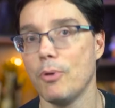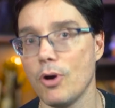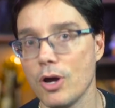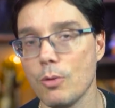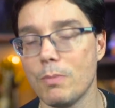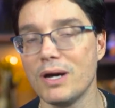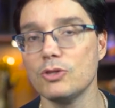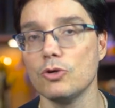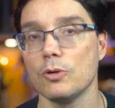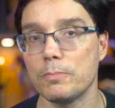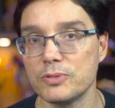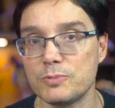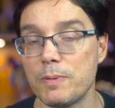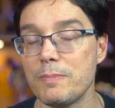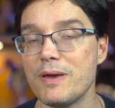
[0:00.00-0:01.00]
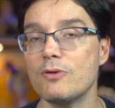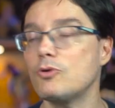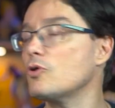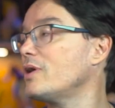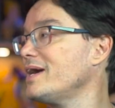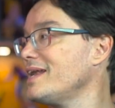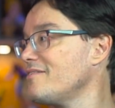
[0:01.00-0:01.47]
Porra, eu mando. Primeiro que
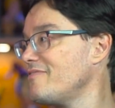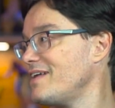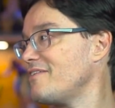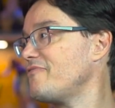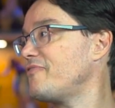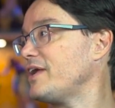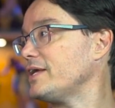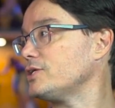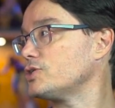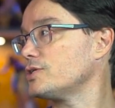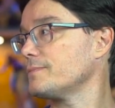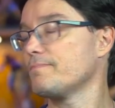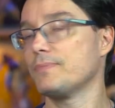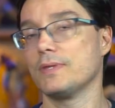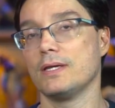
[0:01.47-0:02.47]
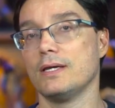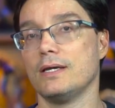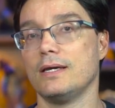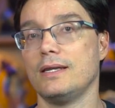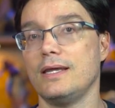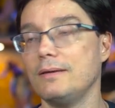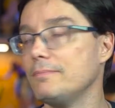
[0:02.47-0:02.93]
o Renan vai na frente.
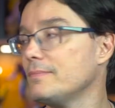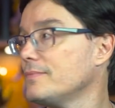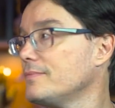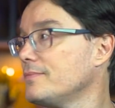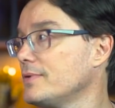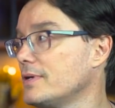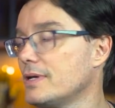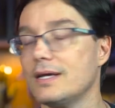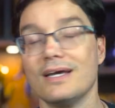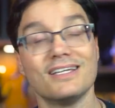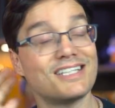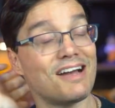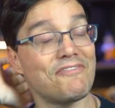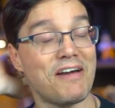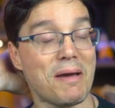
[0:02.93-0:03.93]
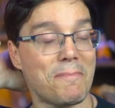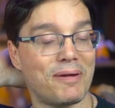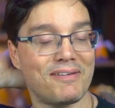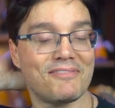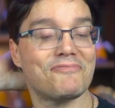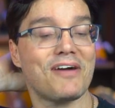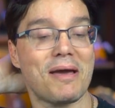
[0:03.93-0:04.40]
Né? Já vai abrindo. Já vai
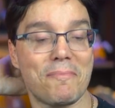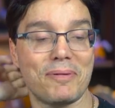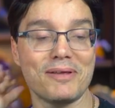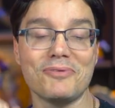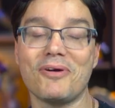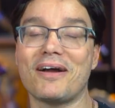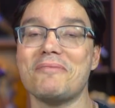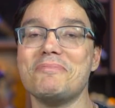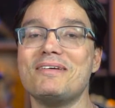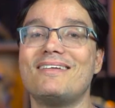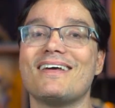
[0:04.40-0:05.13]
abrindo, vai abrindo um caminho